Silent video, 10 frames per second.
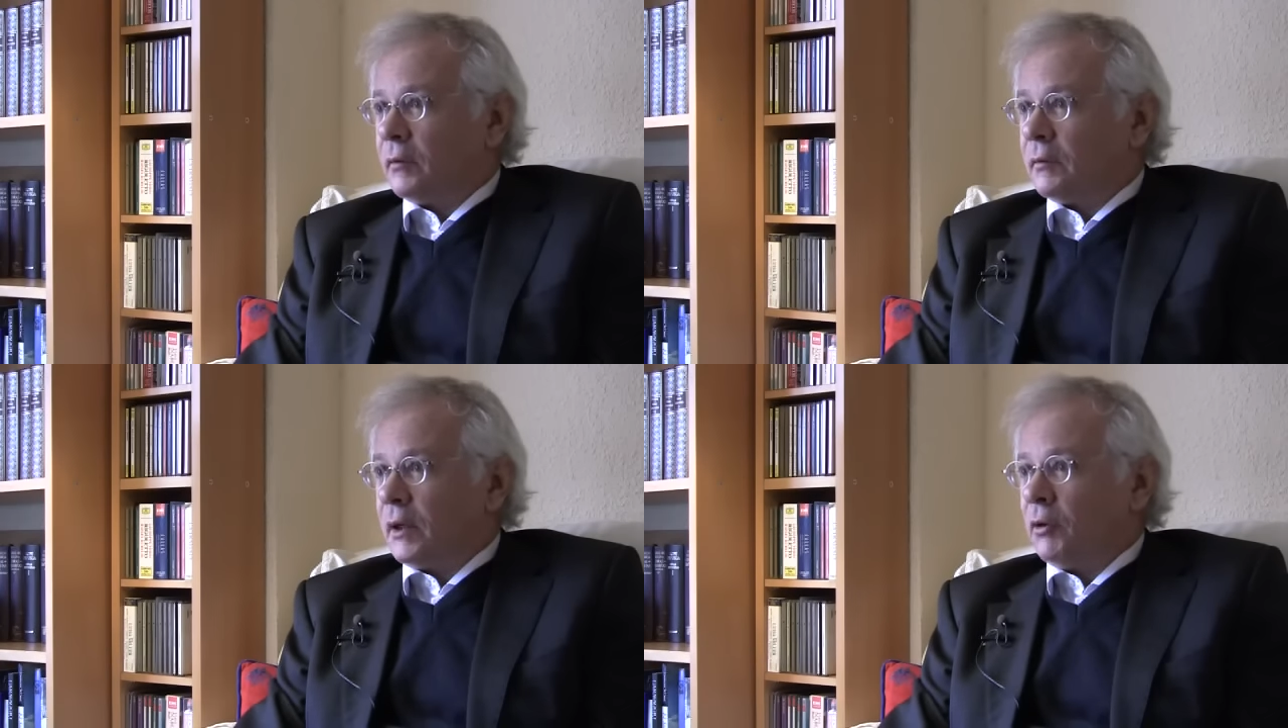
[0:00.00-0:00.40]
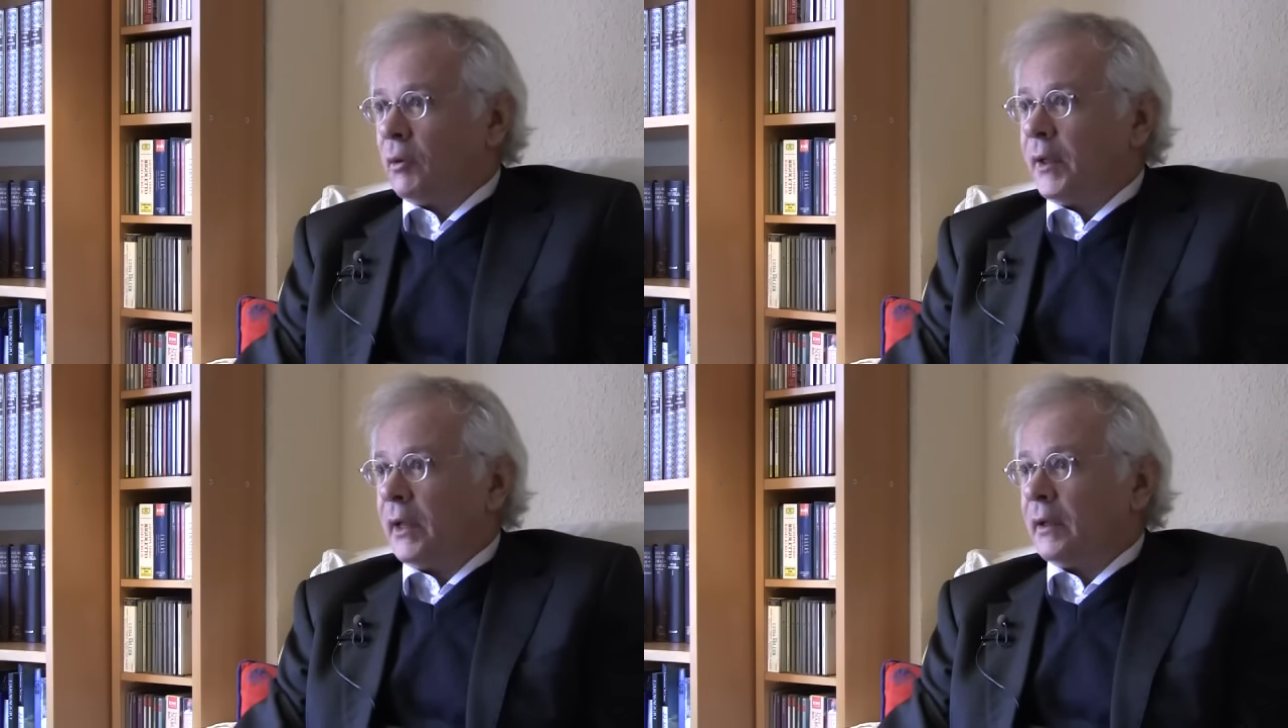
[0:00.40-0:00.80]
de
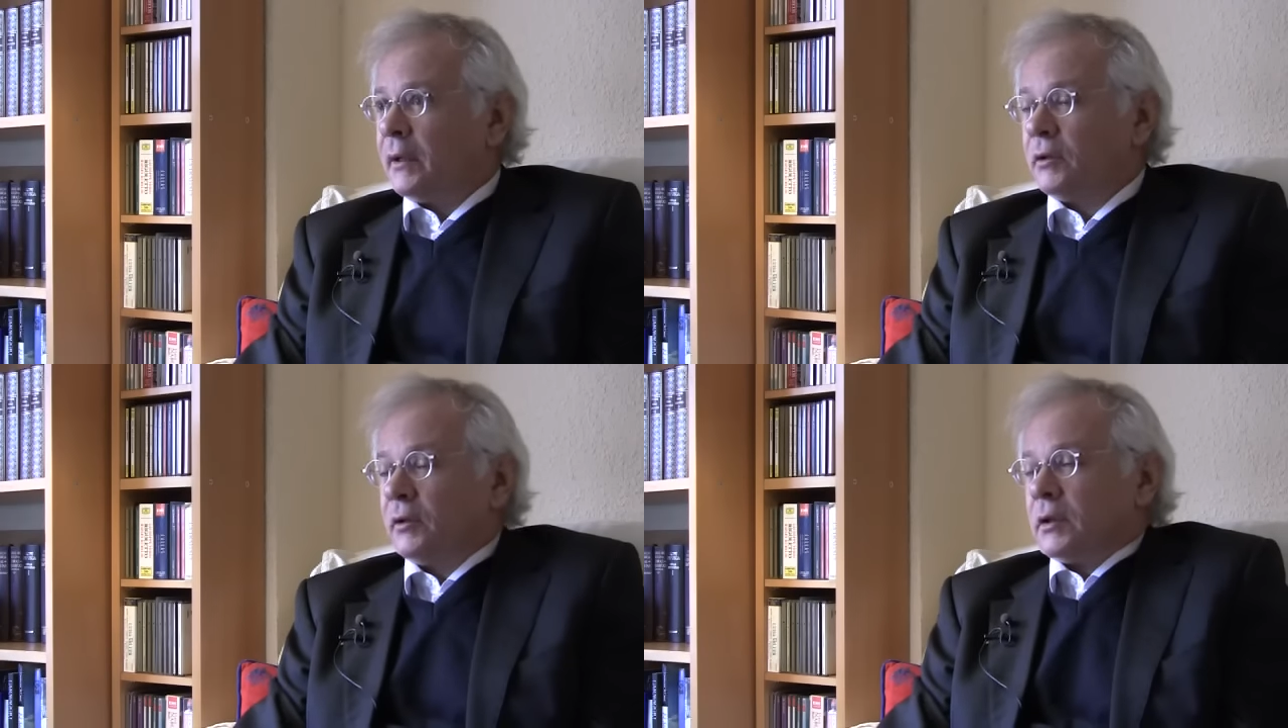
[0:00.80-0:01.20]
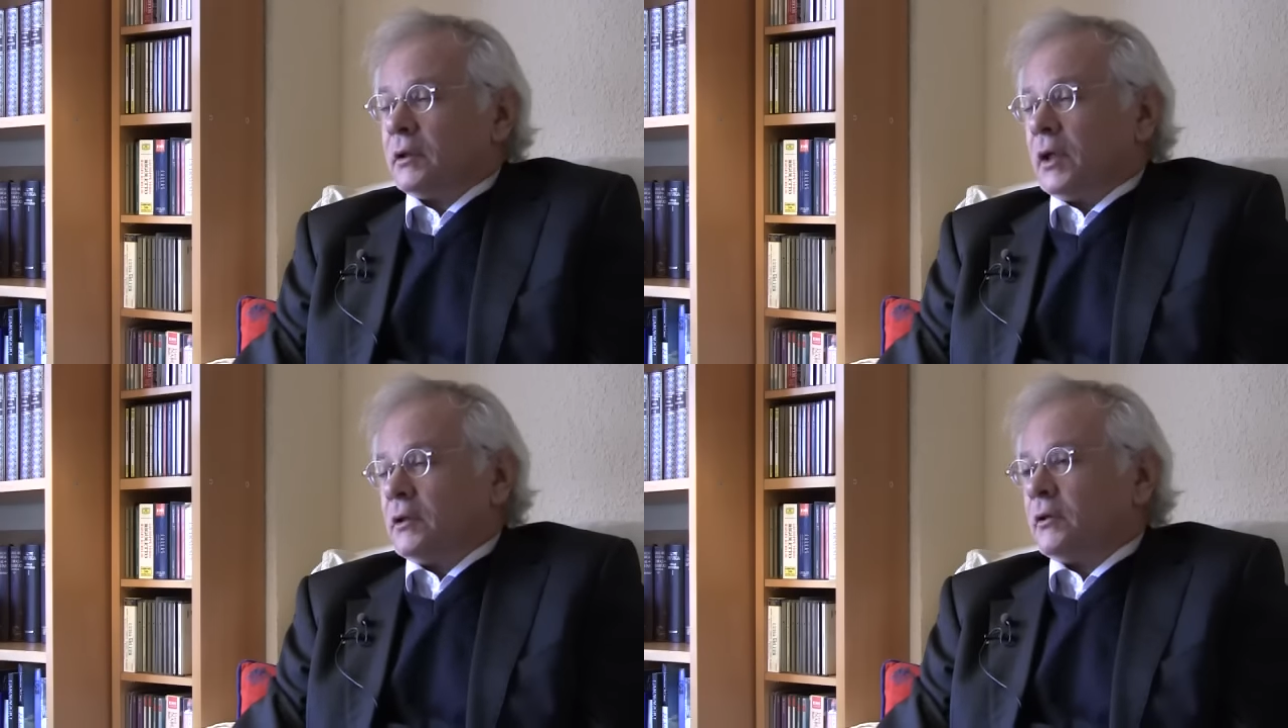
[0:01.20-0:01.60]
europea.
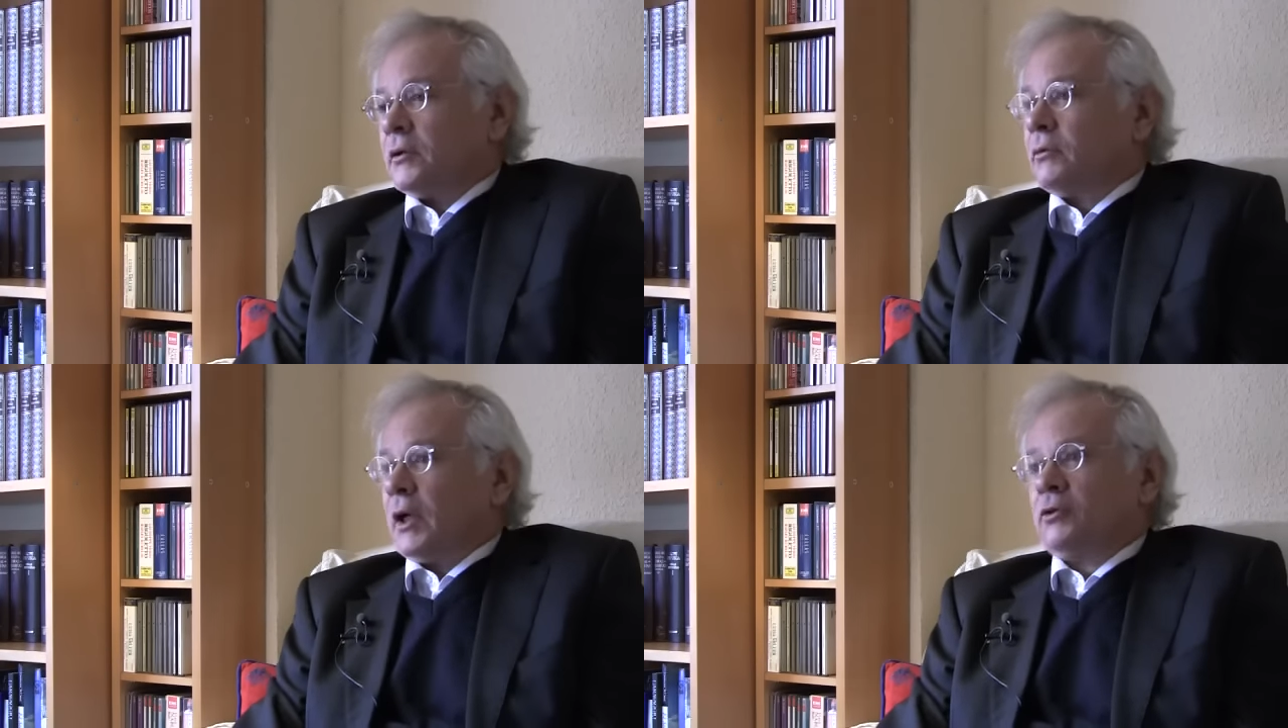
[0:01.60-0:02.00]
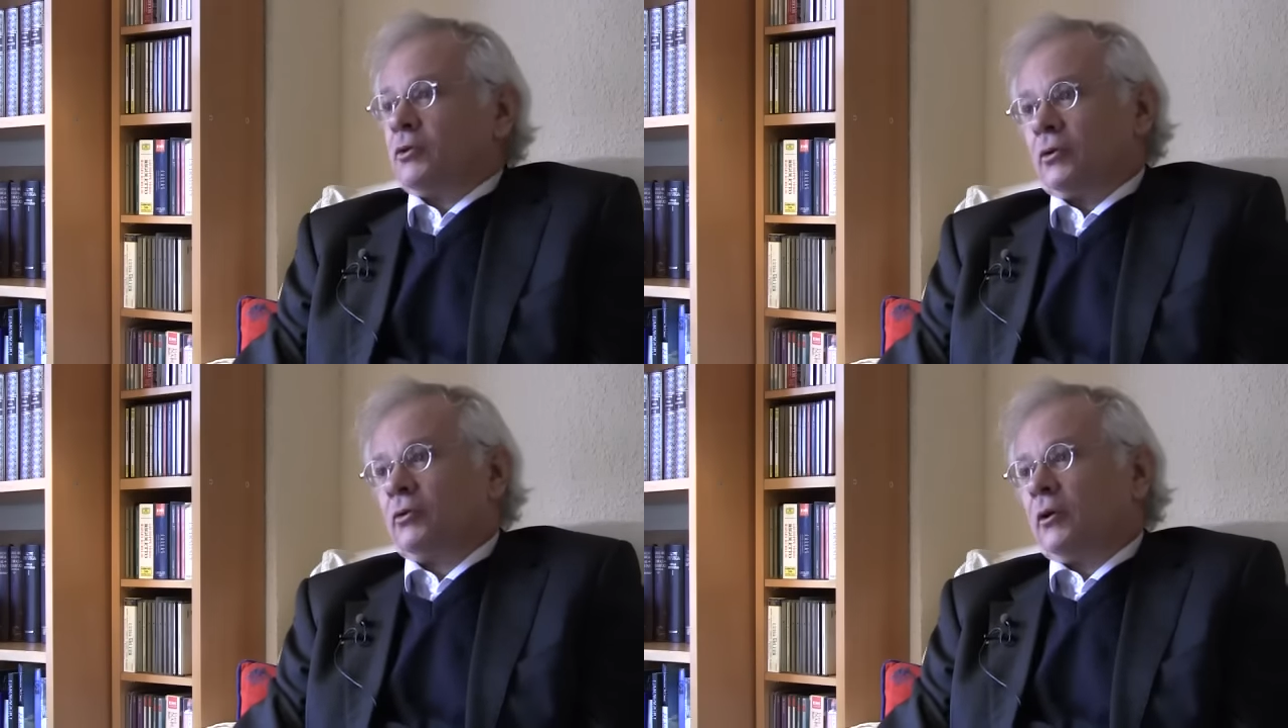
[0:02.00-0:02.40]
Entonces, eso es,
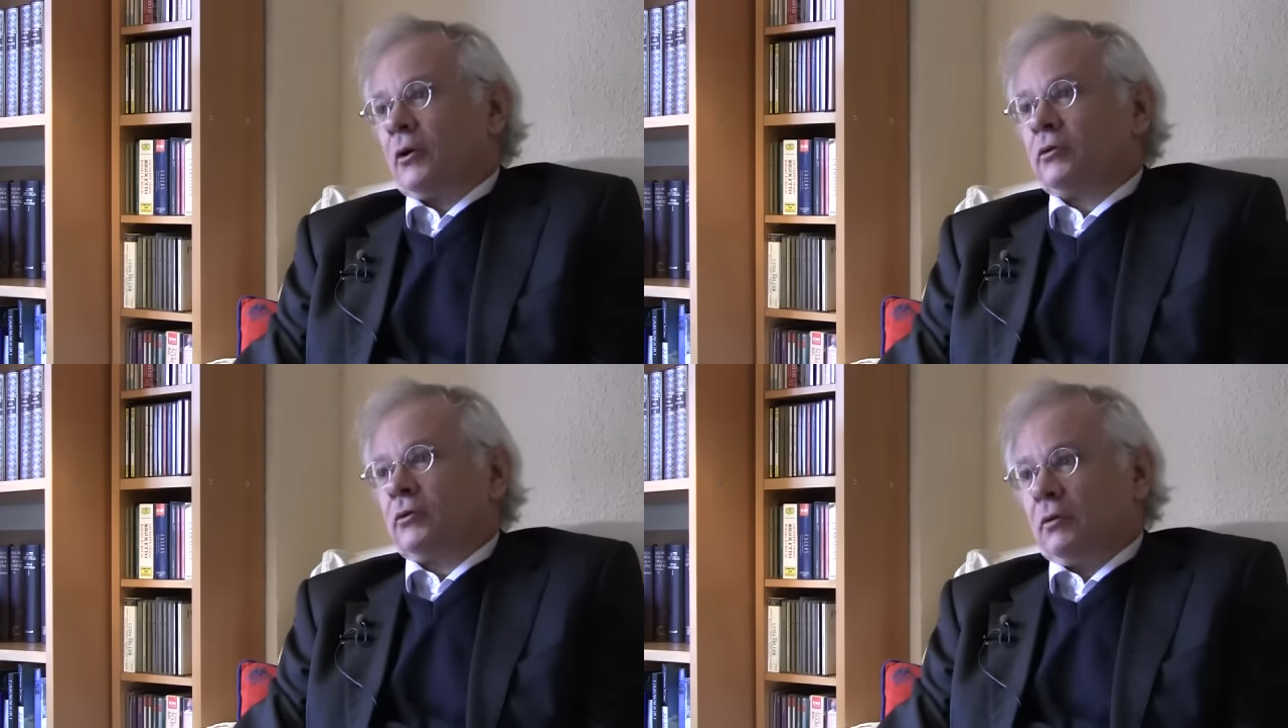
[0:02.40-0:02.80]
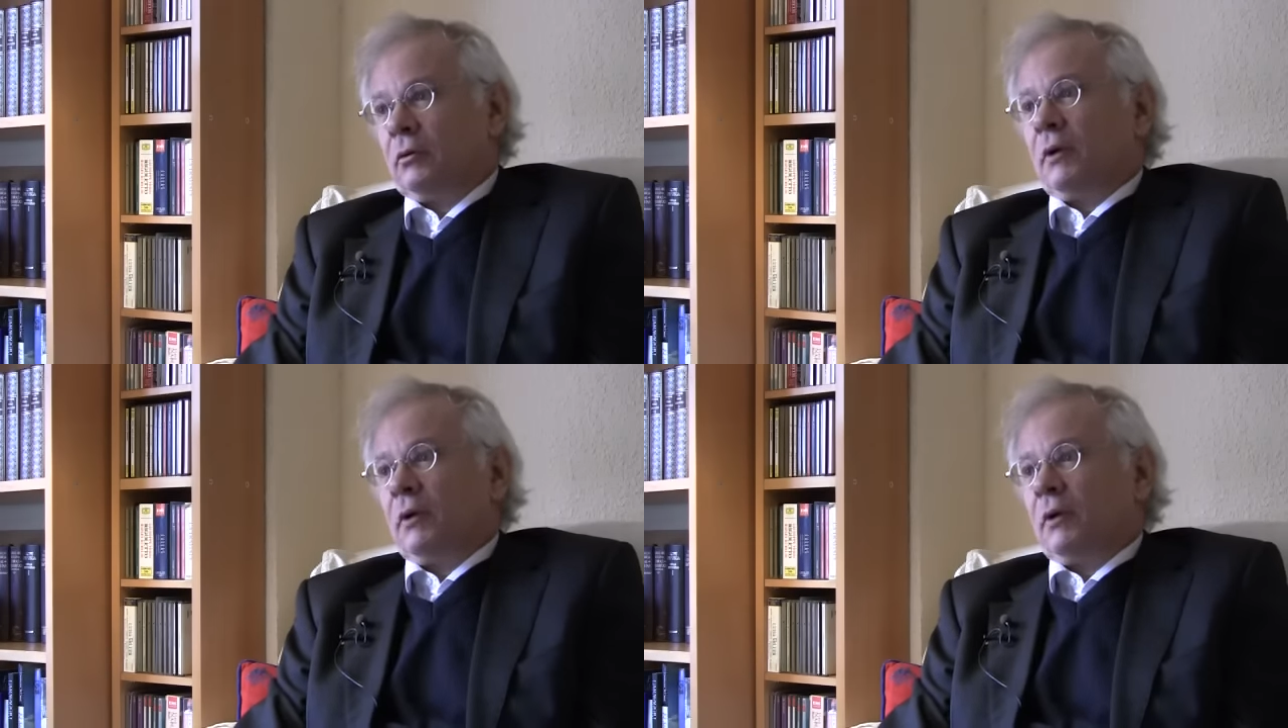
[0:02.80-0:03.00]
eso es otro de los